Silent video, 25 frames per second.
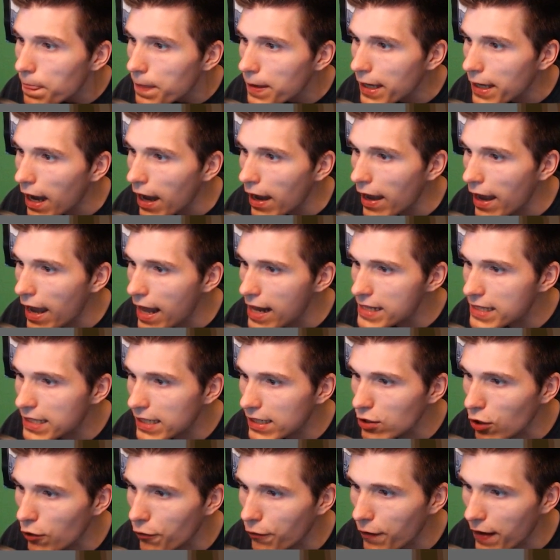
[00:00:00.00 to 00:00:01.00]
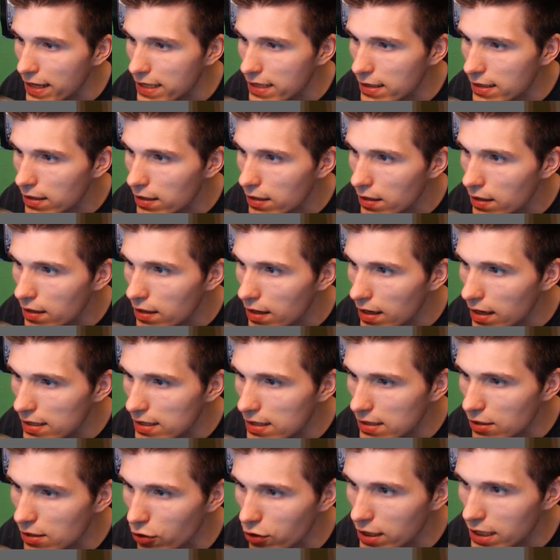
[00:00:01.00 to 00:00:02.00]
Ja, er hält sich noch fest.
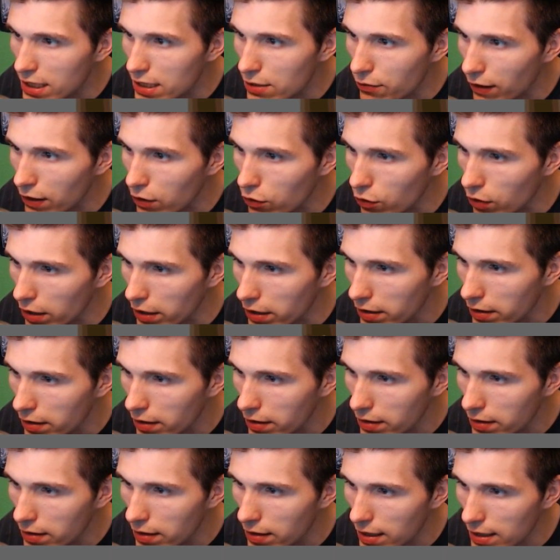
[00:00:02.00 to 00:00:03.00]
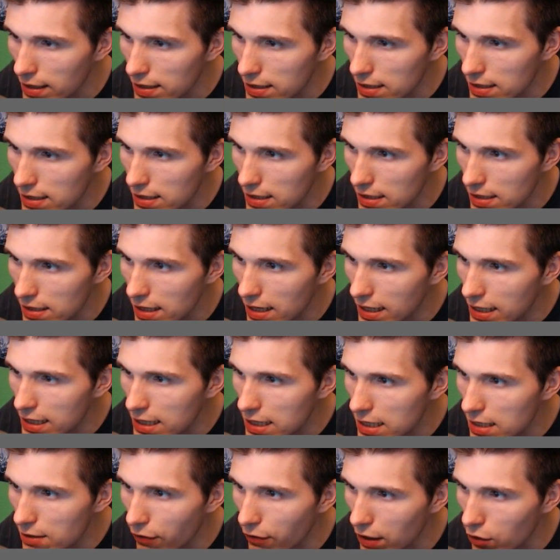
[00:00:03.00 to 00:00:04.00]
Es ist noch nichts verloren. Es ist
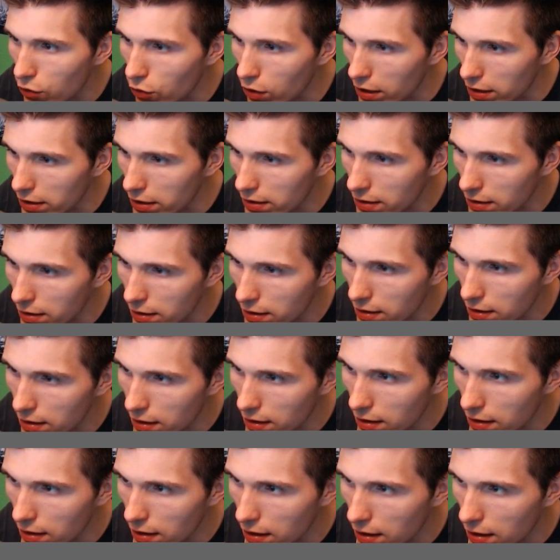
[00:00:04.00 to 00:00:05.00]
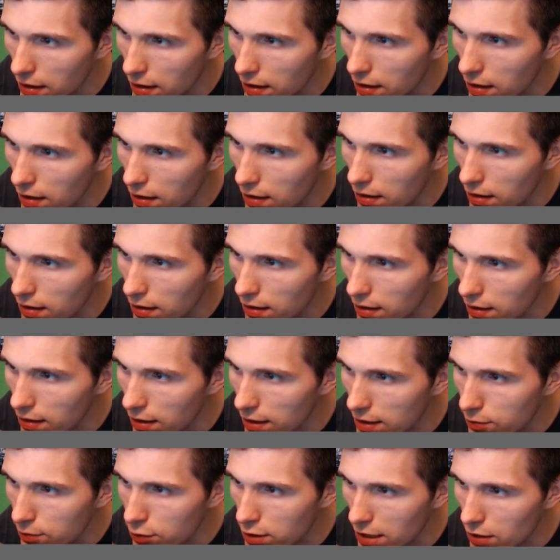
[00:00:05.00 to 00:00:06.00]
nichts verloren.
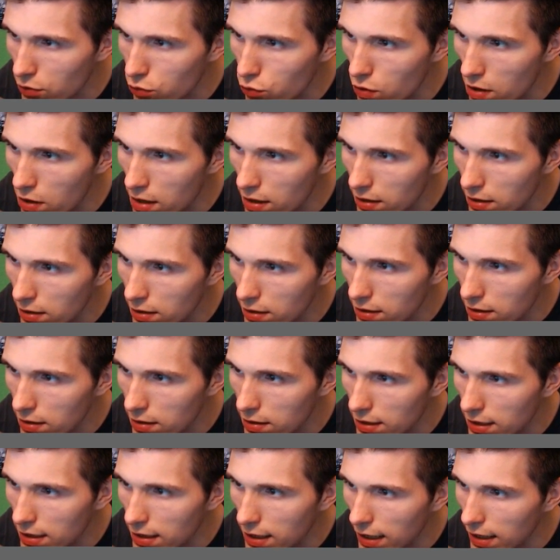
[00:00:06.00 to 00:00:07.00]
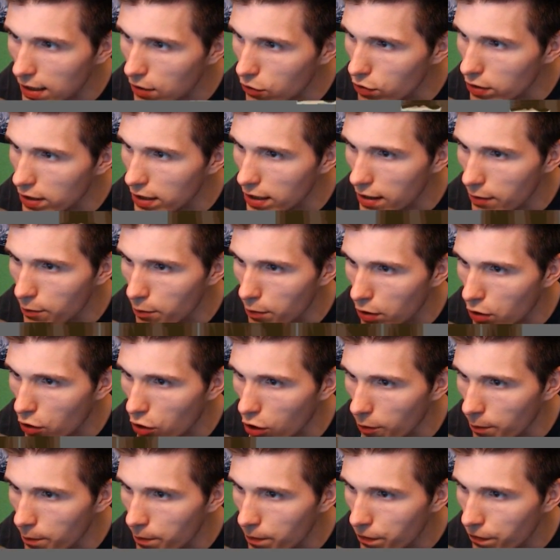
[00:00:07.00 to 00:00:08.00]
Jetzt muss er nur die Drehung hier
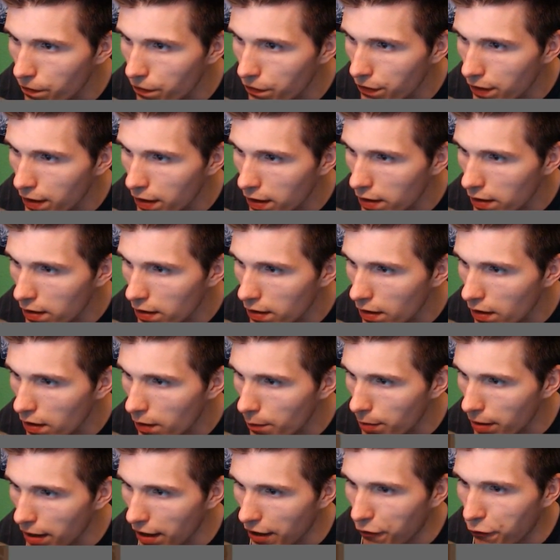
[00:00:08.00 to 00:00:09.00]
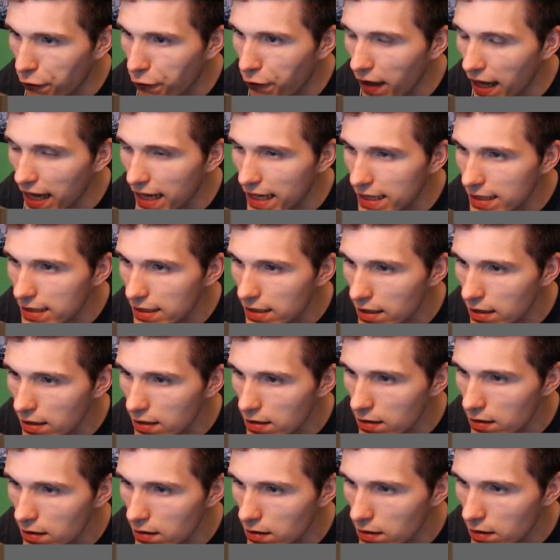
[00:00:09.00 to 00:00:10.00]
hinbekommen. Perfekt.
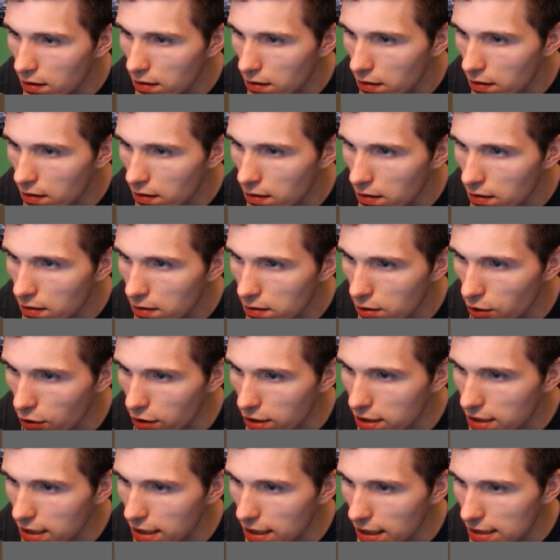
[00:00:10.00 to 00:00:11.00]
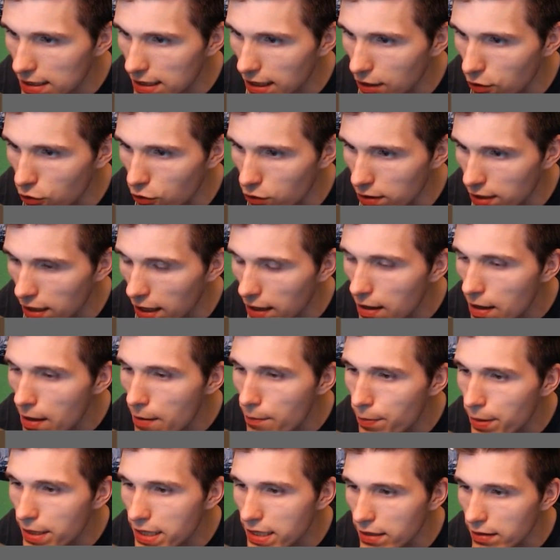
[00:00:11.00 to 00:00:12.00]
So, jetzt geht das Ding runter.
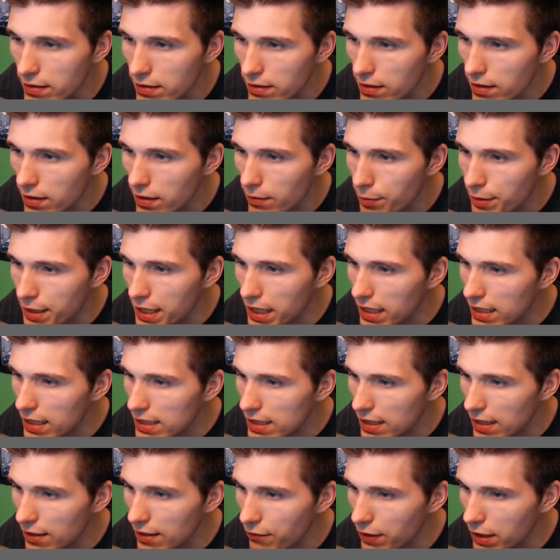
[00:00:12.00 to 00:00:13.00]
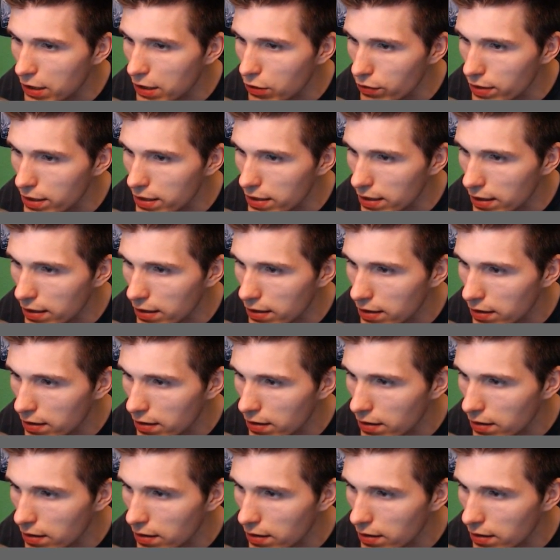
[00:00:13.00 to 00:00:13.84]
Bitte, bitte lass hier den Victory sein.